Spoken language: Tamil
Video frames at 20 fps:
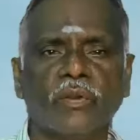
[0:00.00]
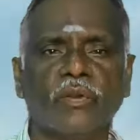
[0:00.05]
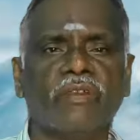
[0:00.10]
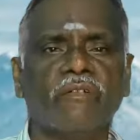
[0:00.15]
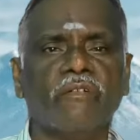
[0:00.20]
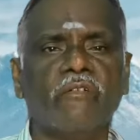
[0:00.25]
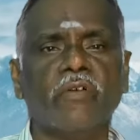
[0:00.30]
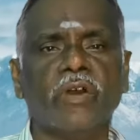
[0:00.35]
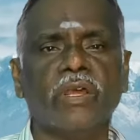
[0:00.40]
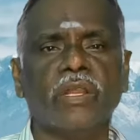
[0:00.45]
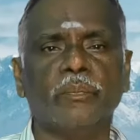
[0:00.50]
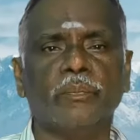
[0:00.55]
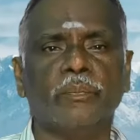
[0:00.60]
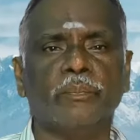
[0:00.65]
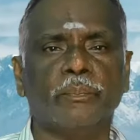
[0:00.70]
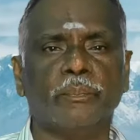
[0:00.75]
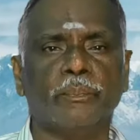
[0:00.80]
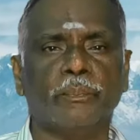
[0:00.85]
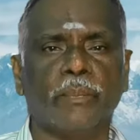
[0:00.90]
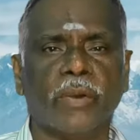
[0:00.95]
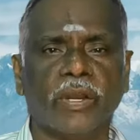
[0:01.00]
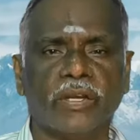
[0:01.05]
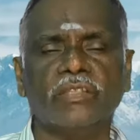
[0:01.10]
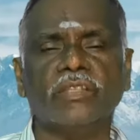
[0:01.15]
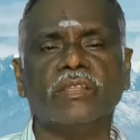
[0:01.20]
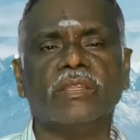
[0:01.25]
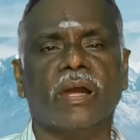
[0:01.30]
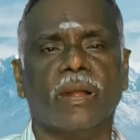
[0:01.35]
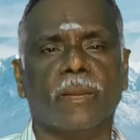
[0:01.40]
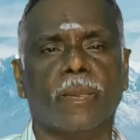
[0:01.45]
மலையுடைய வெவ்வேறு
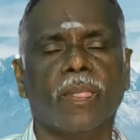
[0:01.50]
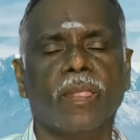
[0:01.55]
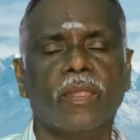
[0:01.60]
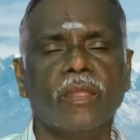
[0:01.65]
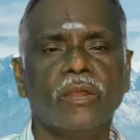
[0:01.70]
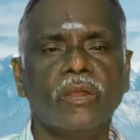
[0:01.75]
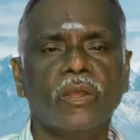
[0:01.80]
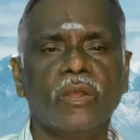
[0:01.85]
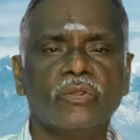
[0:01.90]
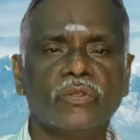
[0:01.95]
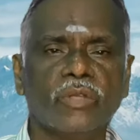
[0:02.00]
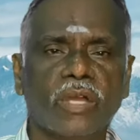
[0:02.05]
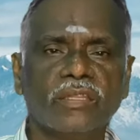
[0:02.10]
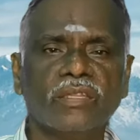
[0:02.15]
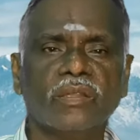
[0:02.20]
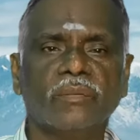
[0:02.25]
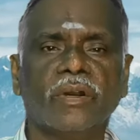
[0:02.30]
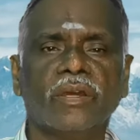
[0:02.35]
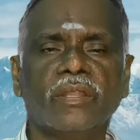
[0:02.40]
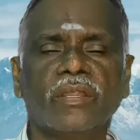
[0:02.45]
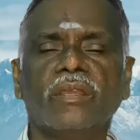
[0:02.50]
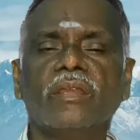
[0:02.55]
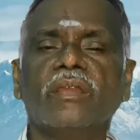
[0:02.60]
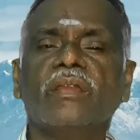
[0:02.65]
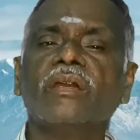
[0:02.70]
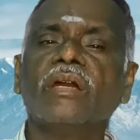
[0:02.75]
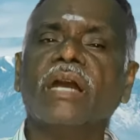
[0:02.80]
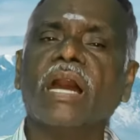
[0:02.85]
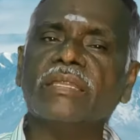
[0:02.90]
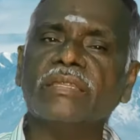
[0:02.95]
பகுதி தான் ஸோ அந்த மாதிரி
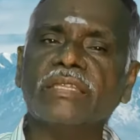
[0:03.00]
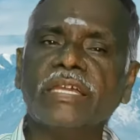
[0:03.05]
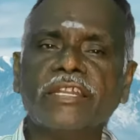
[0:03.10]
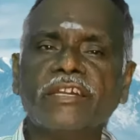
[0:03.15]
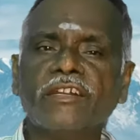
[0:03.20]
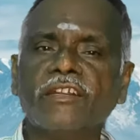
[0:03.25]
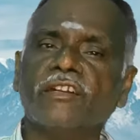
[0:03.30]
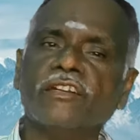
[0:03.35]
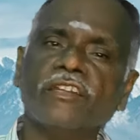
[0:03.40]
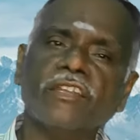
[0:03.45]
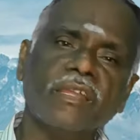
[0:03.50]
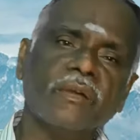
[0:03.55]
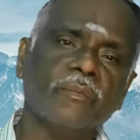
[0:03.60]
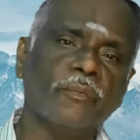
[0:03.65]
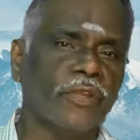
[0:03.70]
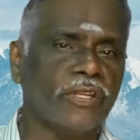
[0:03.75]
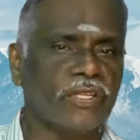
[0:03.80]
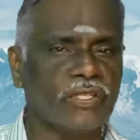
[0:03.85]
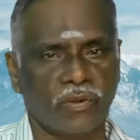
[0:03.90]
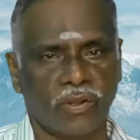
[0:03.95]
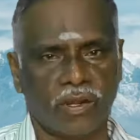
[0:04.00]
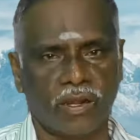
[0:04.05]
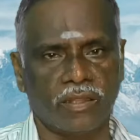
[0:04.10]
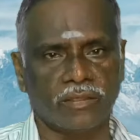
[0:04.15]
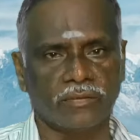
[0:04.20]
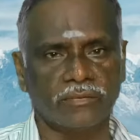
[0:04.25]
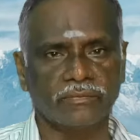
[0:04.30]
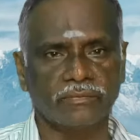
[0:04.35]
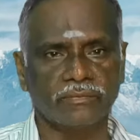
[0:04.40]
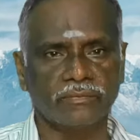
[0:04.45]
அந்த இடங்களுக்கு நீங்கள் போயிட்டு
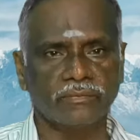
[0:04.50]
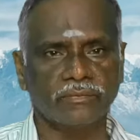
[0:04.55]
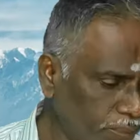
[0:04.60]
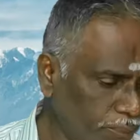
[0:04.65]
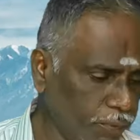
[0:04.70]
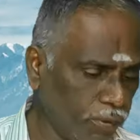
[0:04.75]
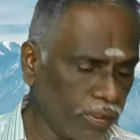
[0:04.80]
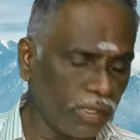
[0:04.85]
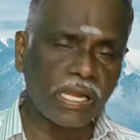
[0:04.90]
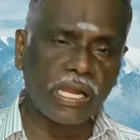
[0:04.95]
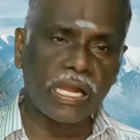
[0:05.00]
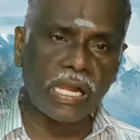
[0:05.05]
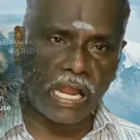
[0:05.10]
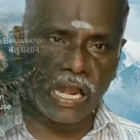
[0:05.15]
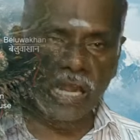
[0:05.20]
வரலாம் இப்போ